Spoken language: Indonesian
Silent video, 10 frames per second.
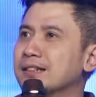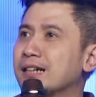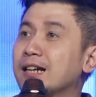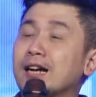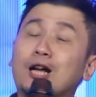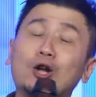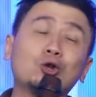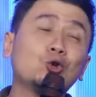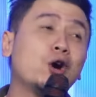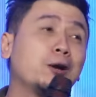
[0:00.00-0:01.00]
Karena
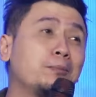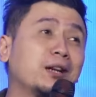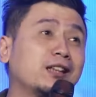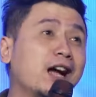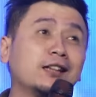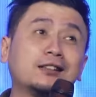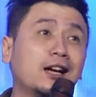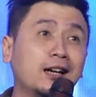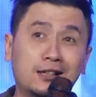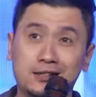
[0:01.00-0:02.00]
kalau Tuhan
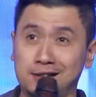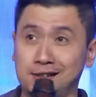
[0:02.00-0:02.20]
bertahta,